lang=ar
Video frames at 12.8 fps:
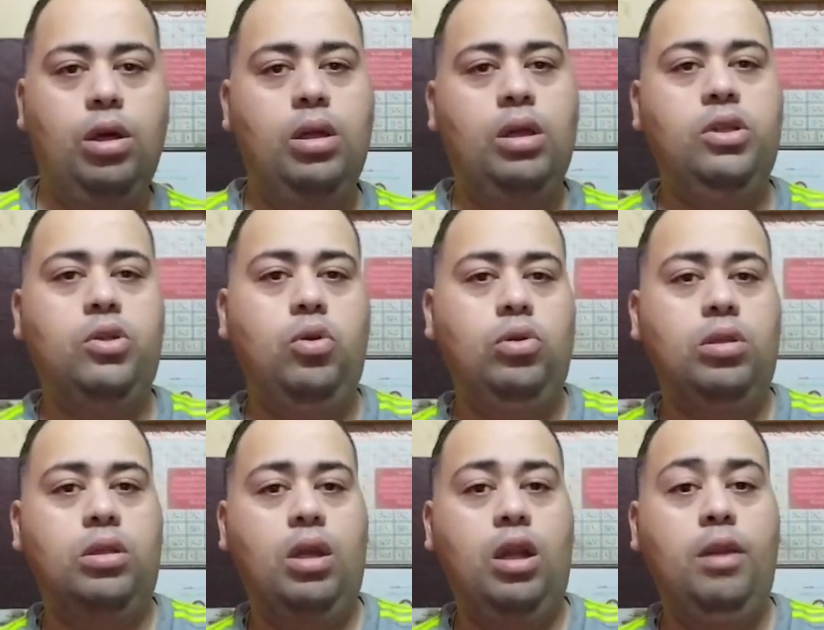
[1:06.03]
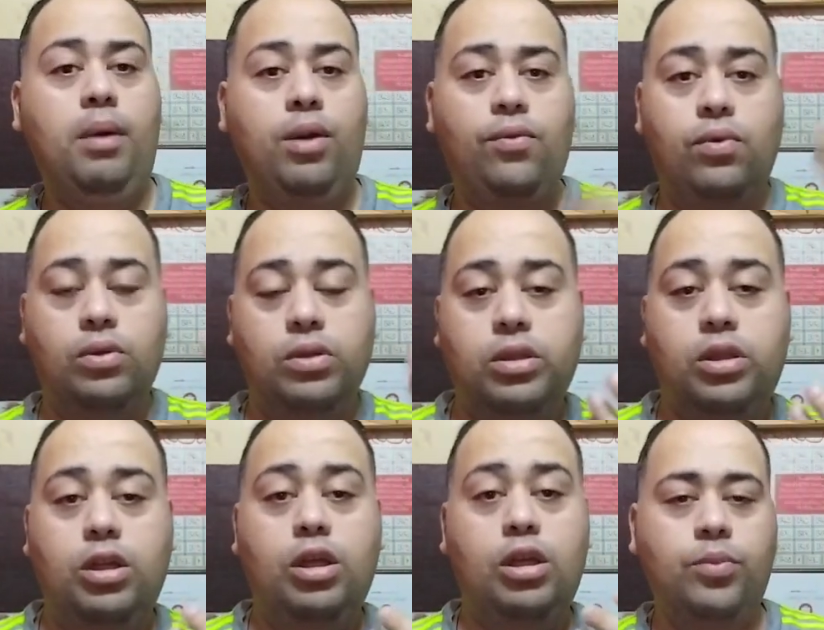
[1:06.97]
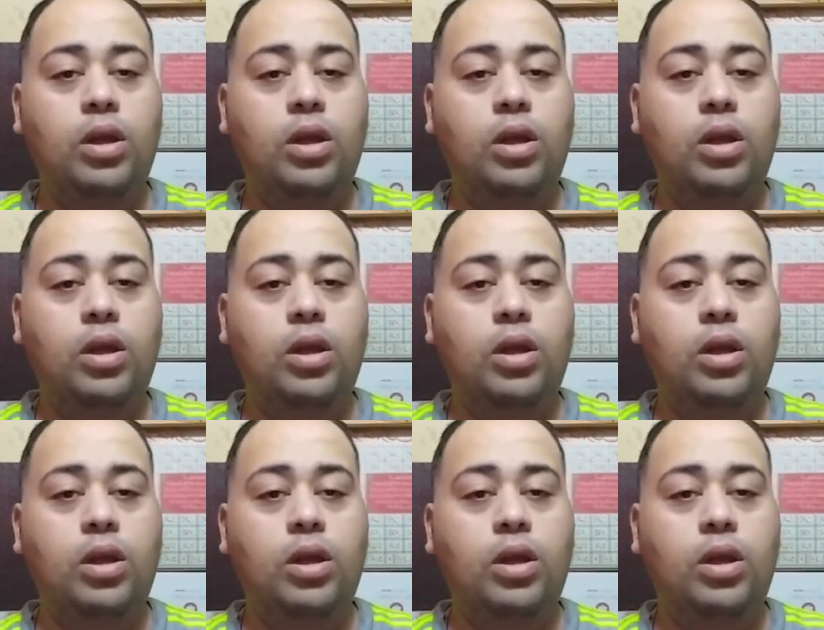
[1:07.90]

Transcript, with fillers: الناس تقعد تتكلم عن فلسطين